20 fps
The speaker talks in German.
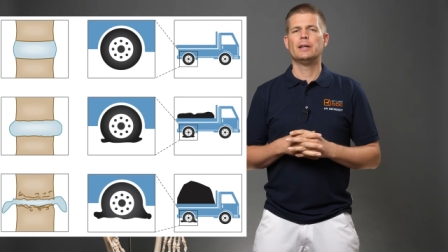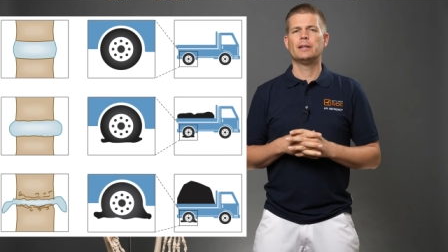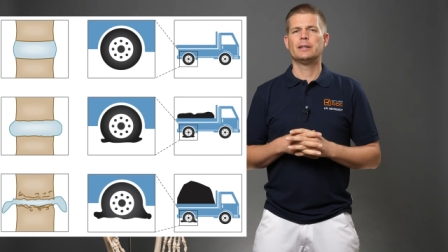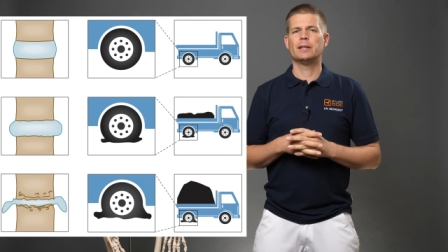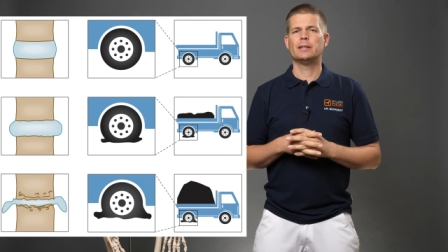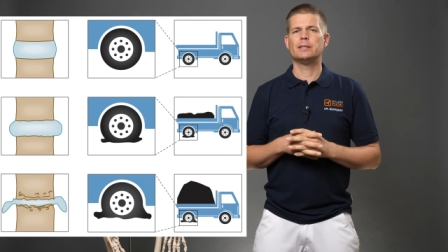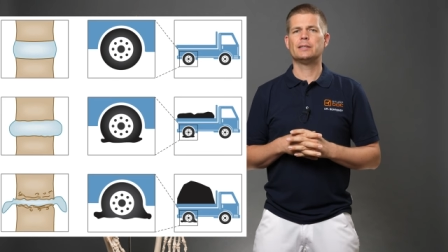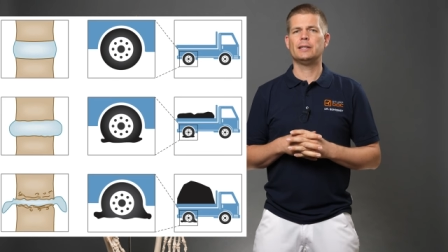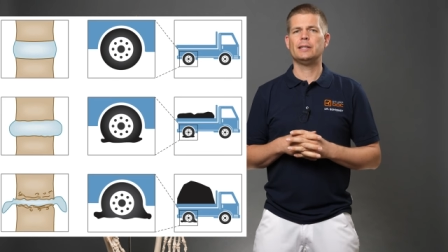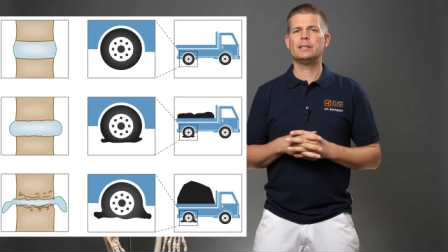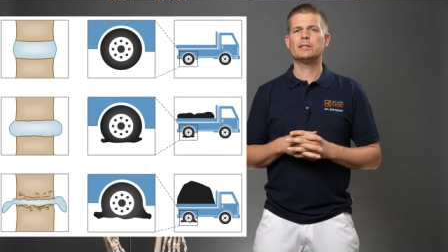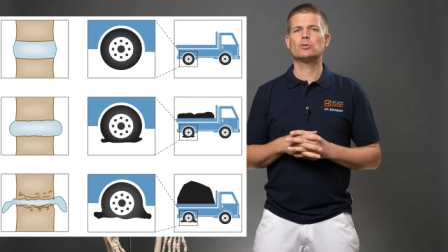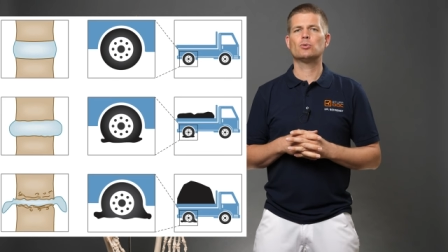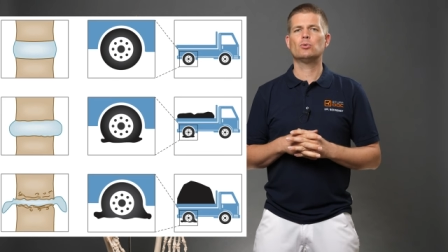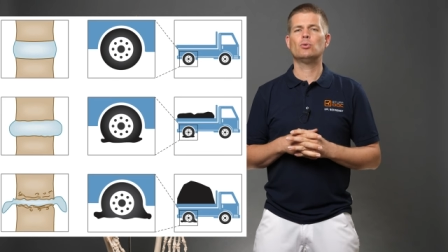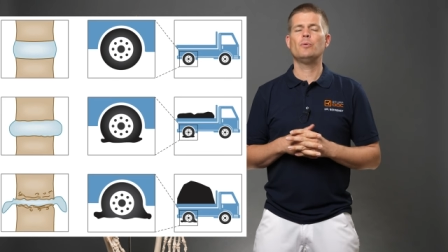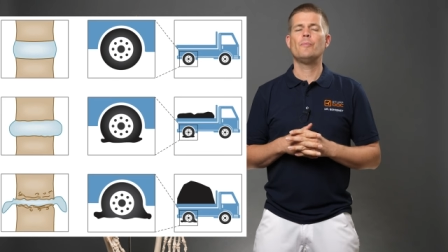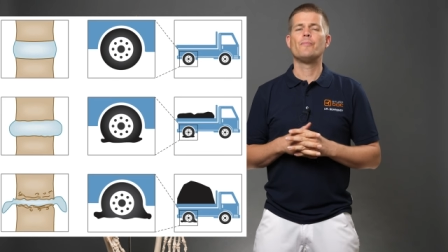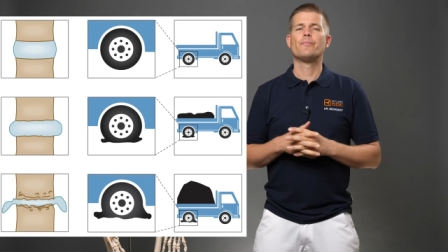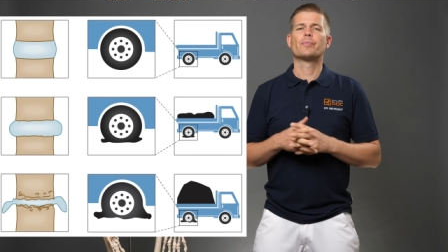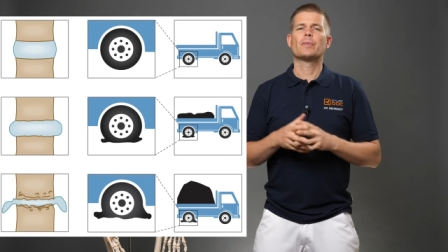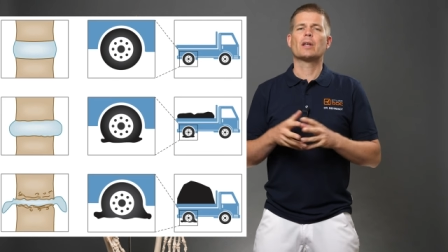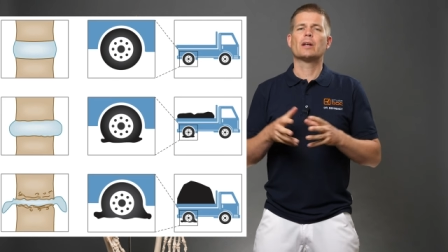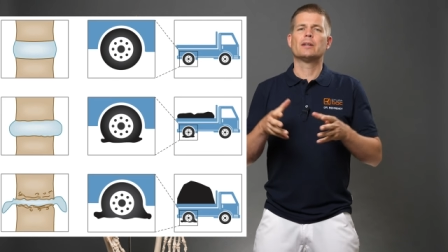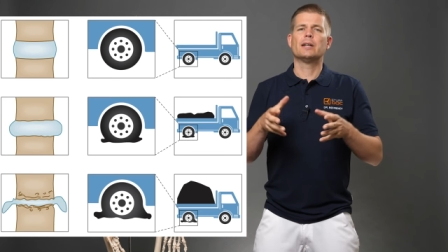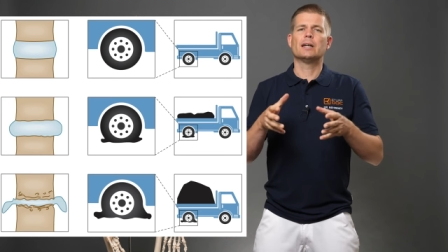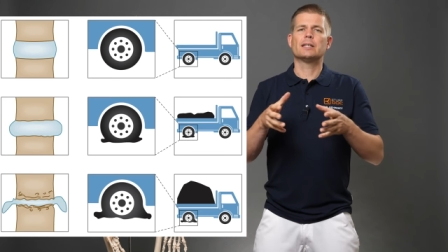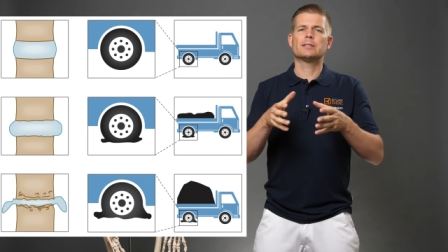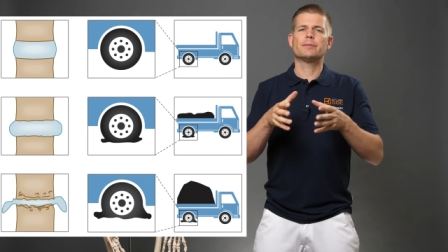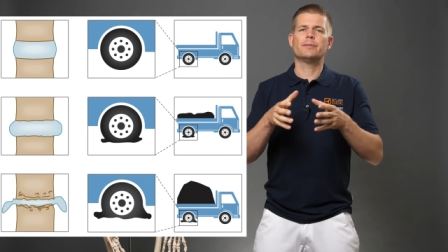dann siehst du,
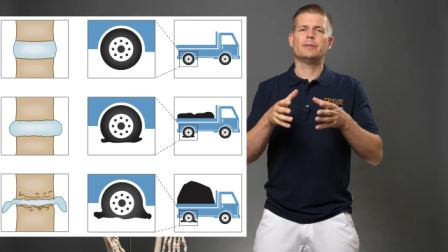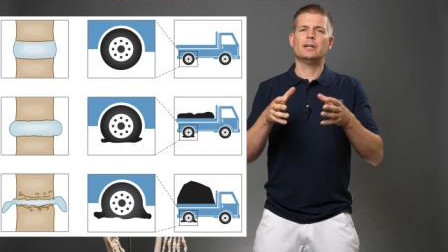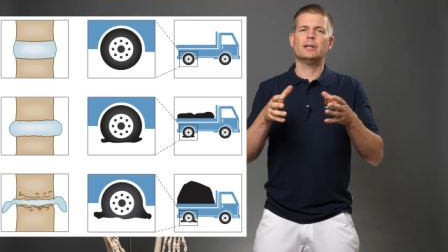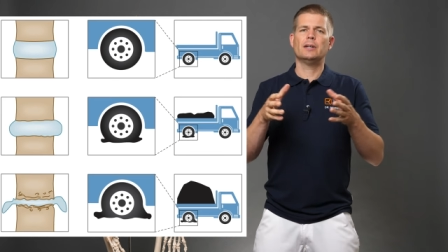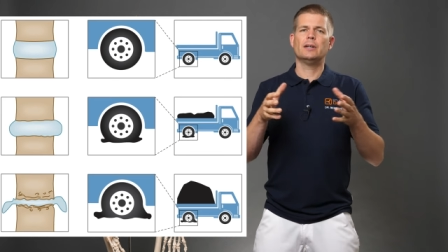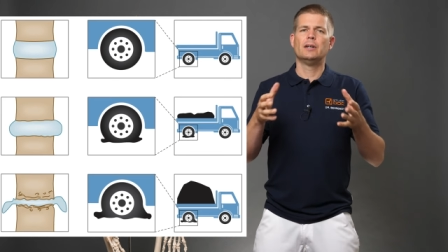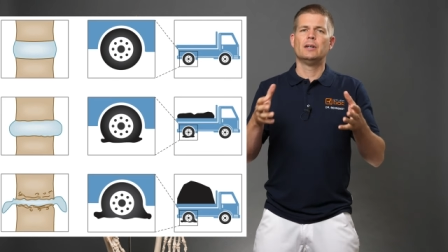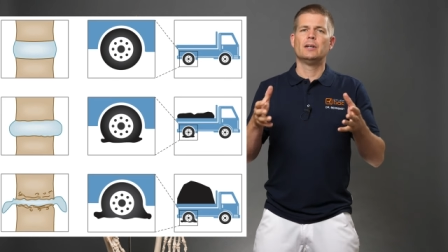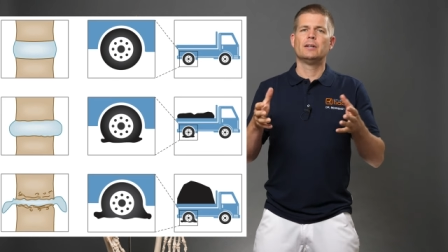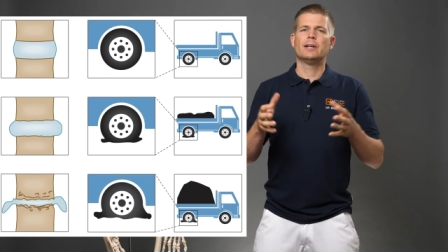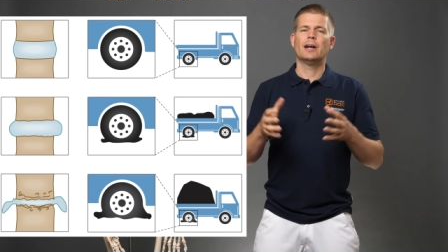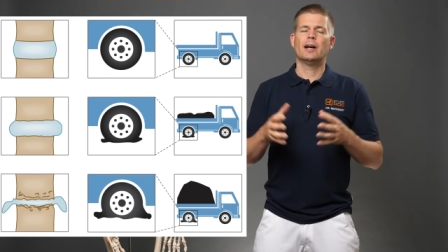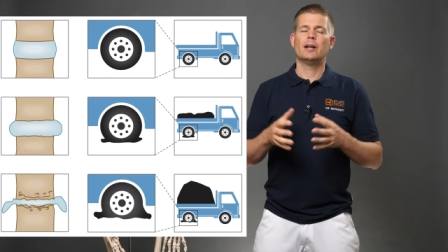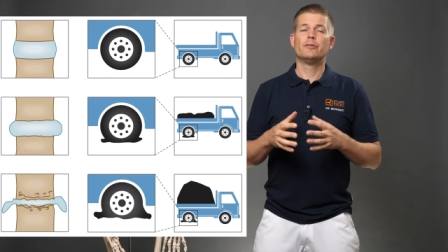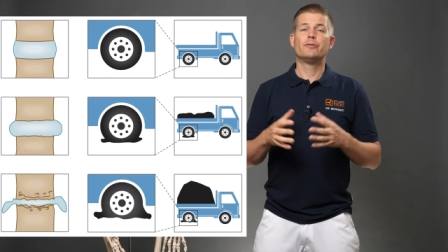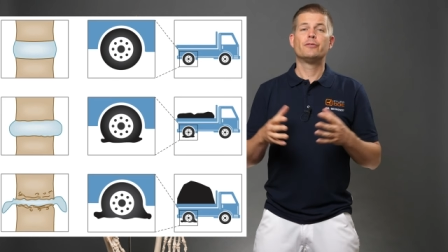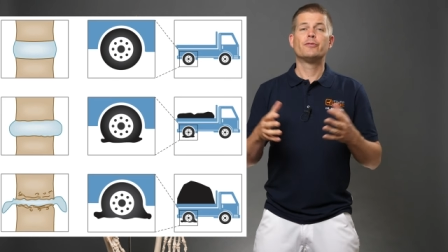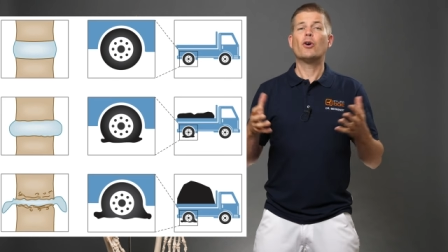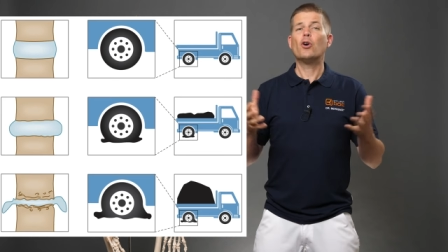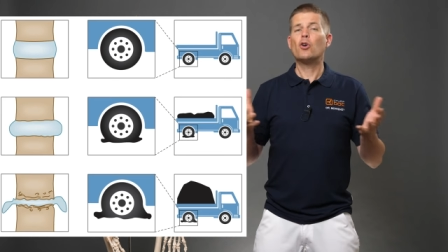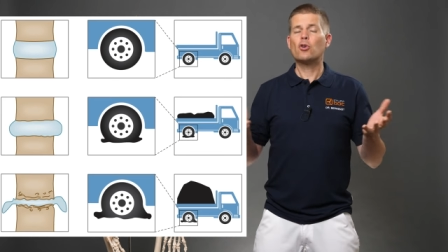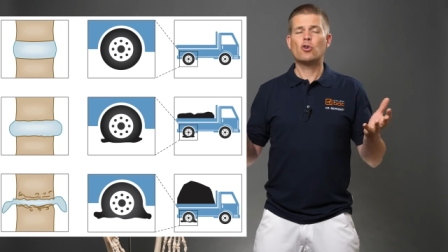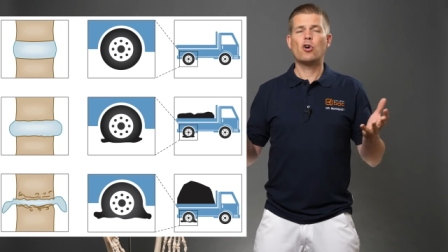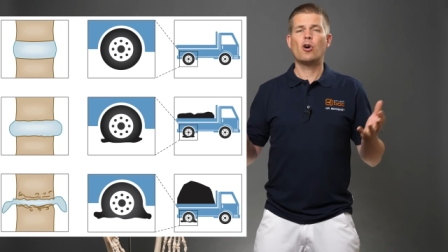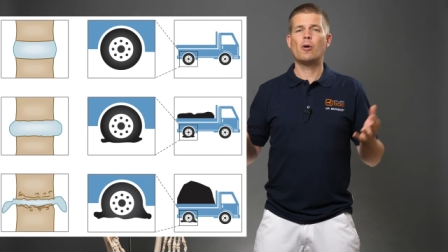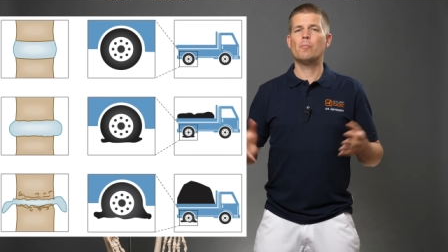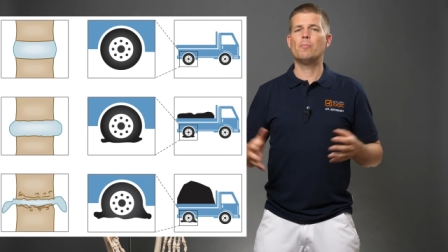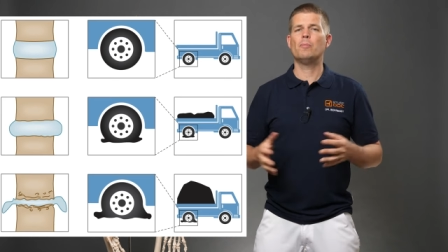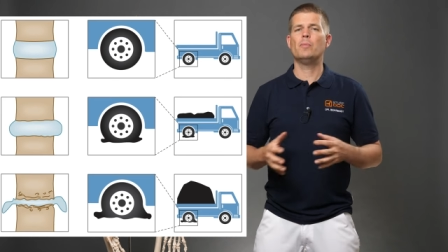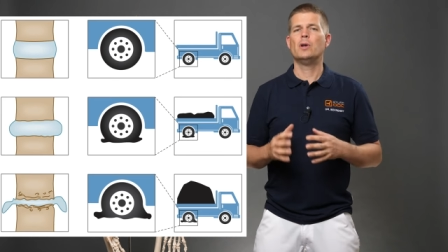dass wir da einen
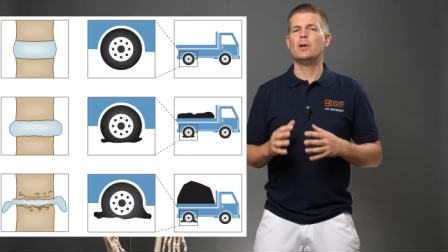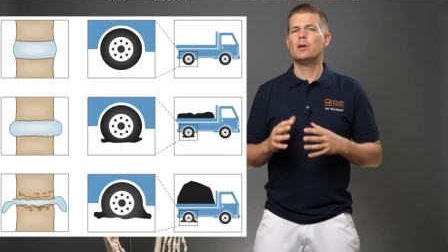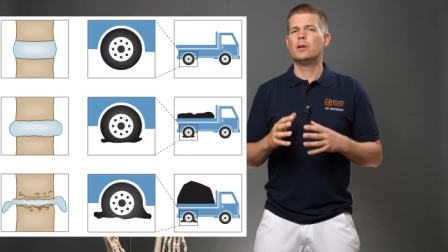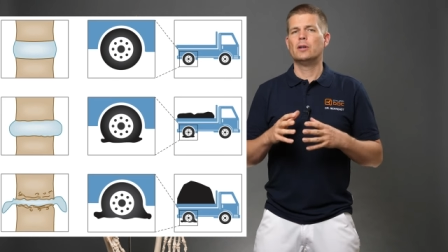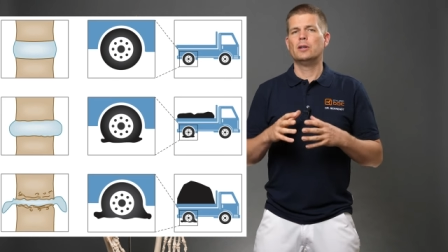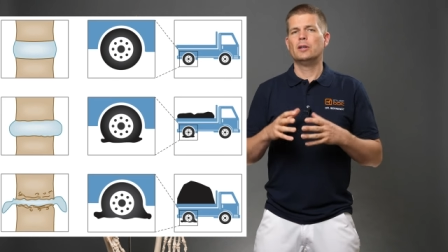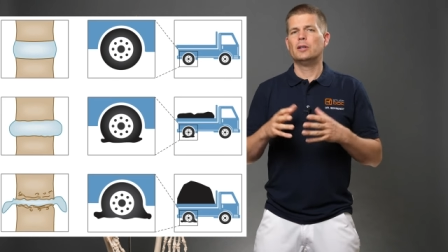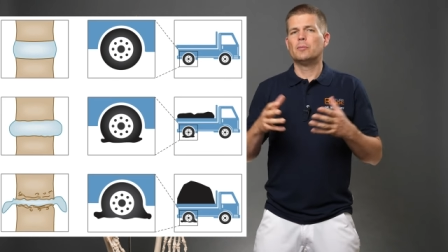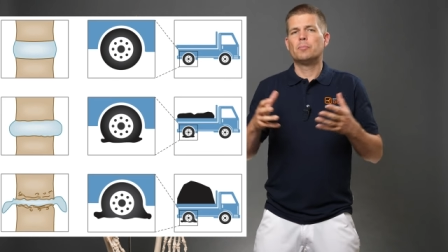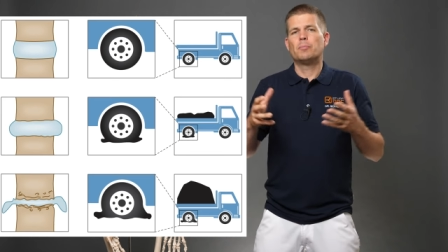vollkommen äh,